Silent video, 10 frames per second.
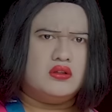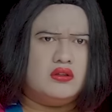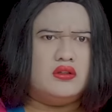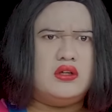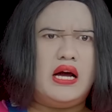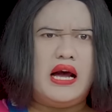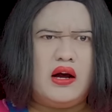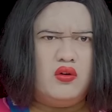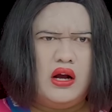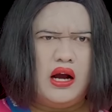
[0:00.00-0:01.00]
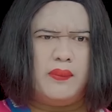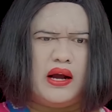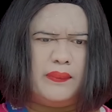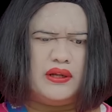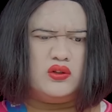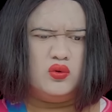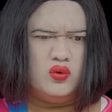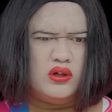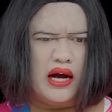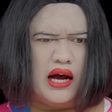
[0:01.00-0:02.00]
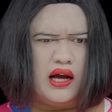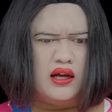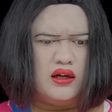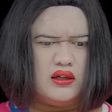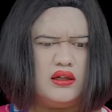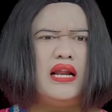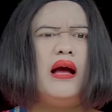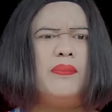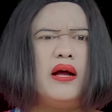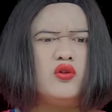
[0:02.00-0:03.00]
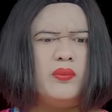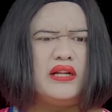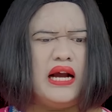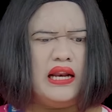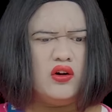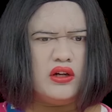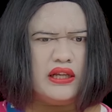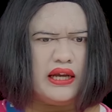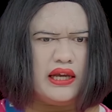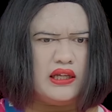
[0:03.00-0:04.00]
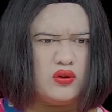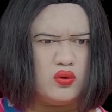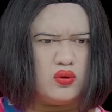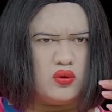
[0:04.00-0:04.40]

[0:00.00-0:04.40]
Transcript: Enggak, aku nggak ngapa-ngapain juga. Kenapa? Tumben kali kau nanya kayak gitu.